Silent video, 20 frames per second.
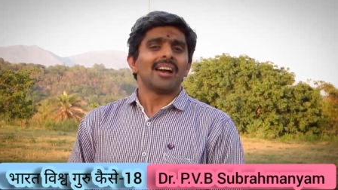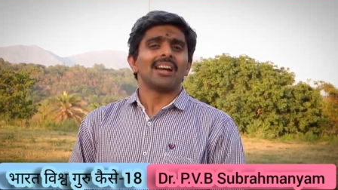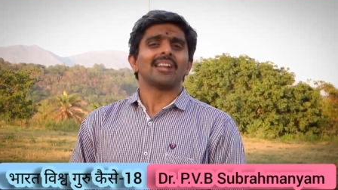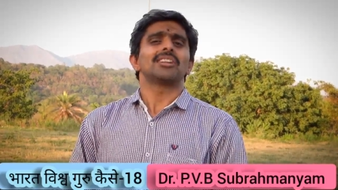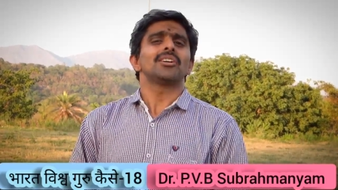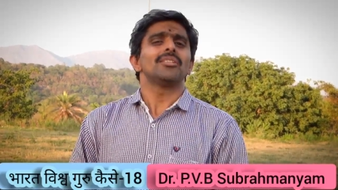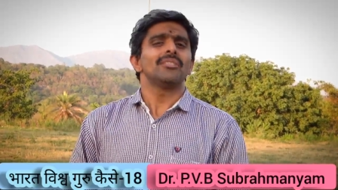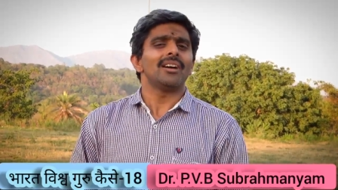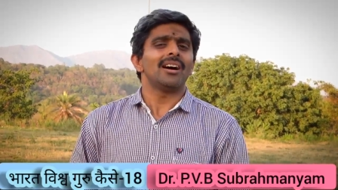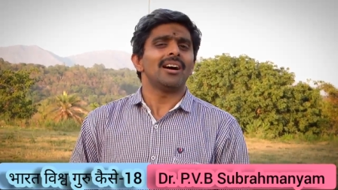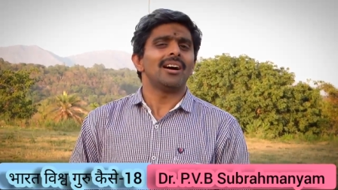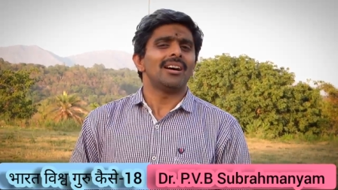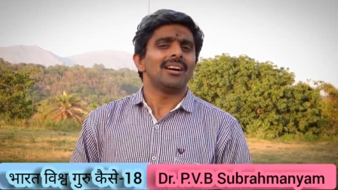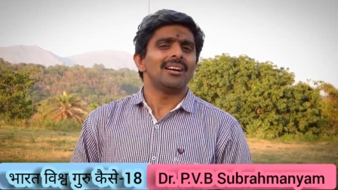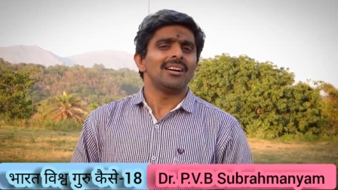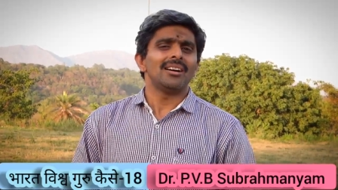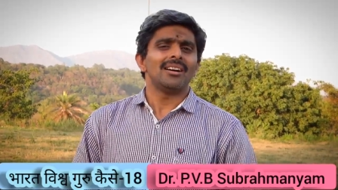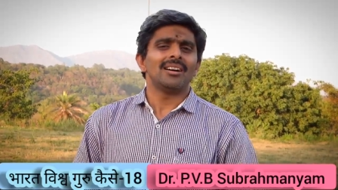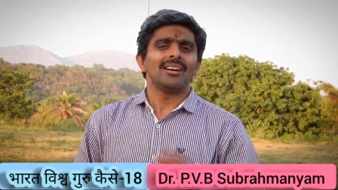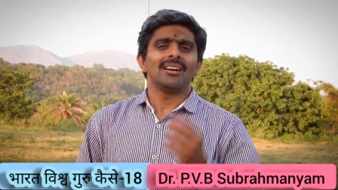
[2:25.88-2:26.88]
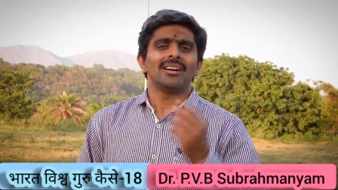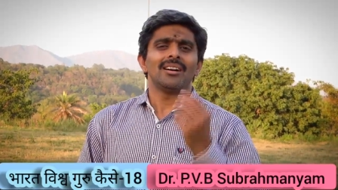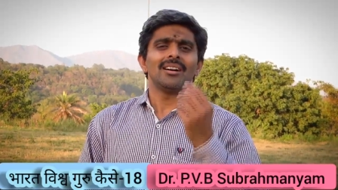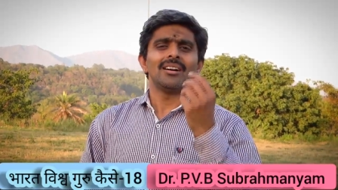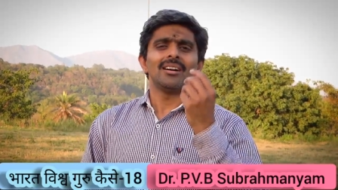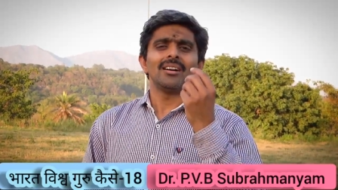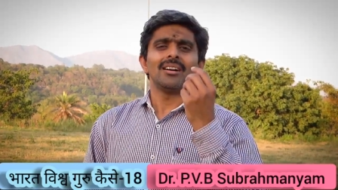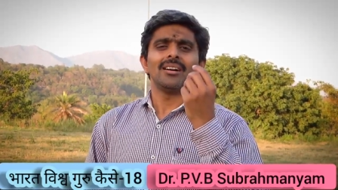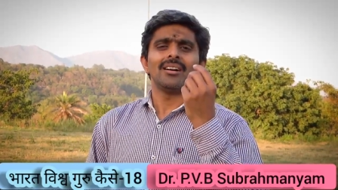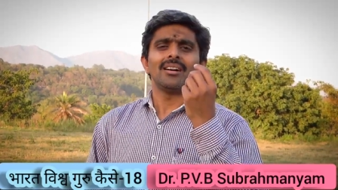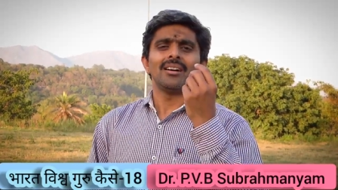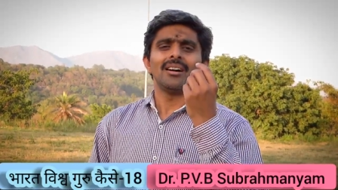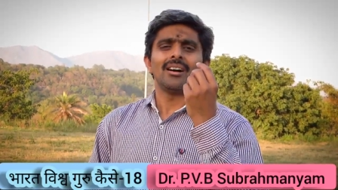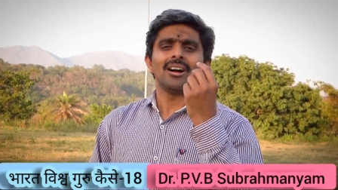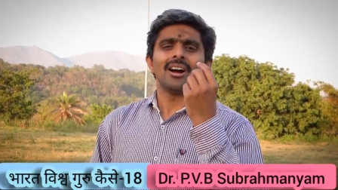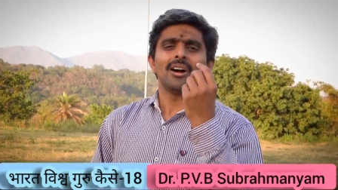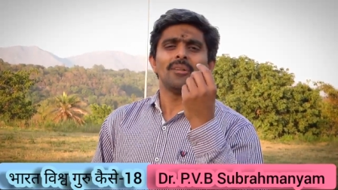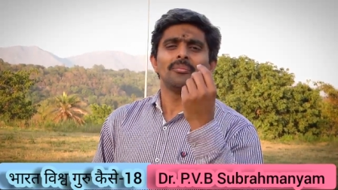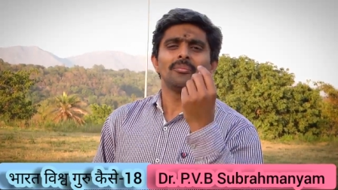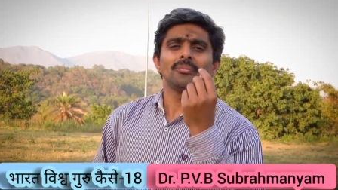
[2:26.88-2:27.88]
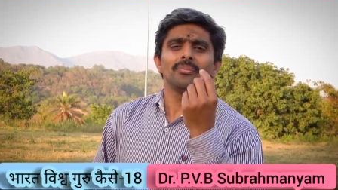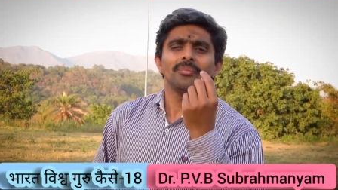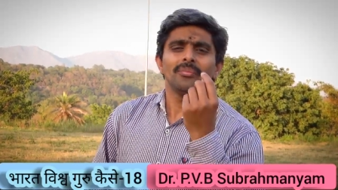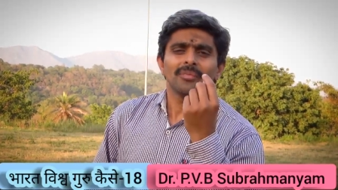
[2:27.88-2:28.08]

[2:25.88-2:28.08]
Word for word: अथवा हम